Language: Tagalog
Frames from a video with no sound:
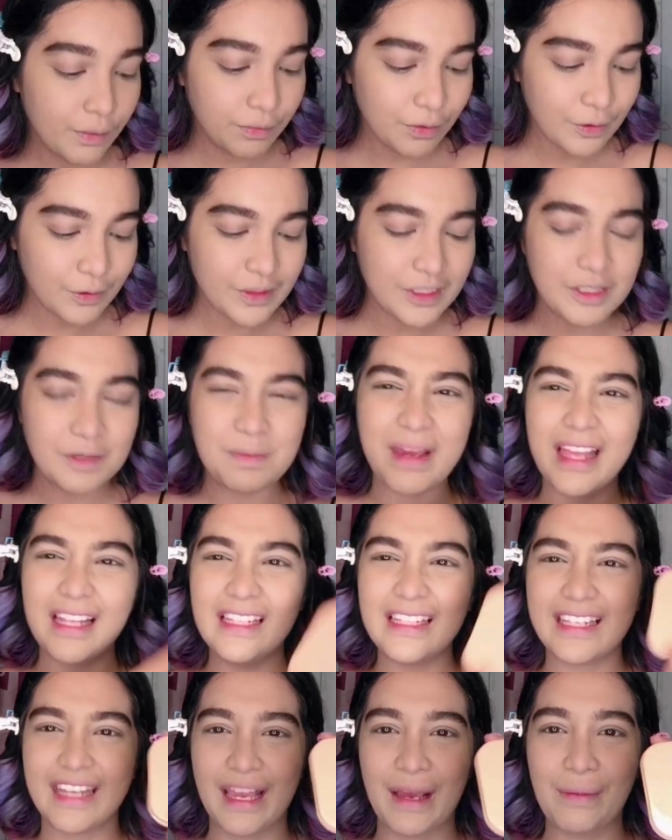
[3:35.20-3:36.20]
yung smell
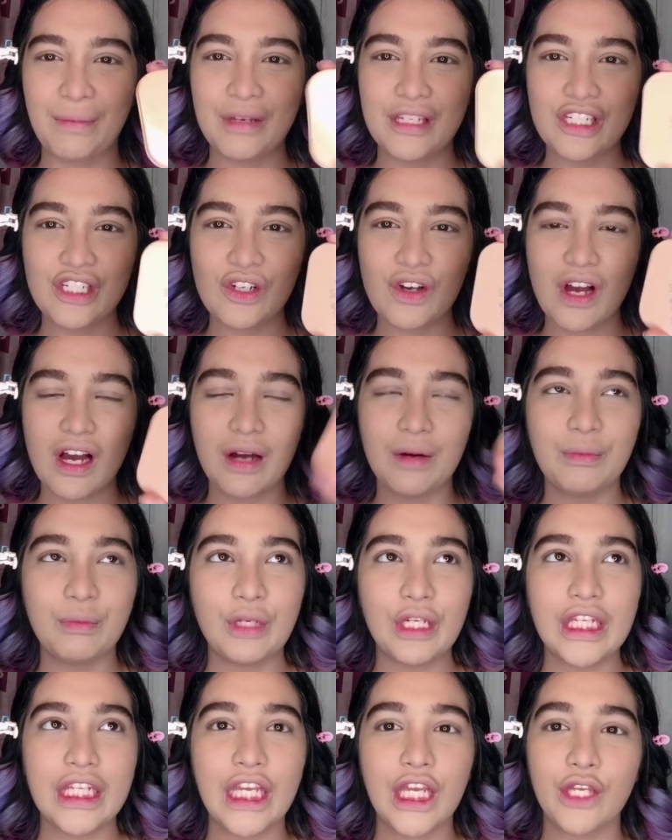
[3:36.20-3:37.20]
niya, medyo
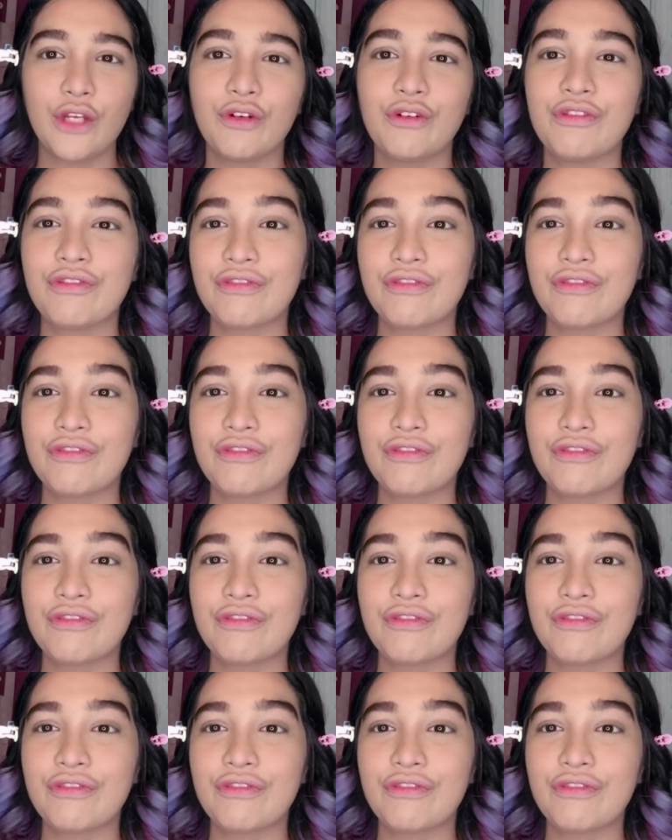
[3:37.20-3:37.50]
kaamoy niya yung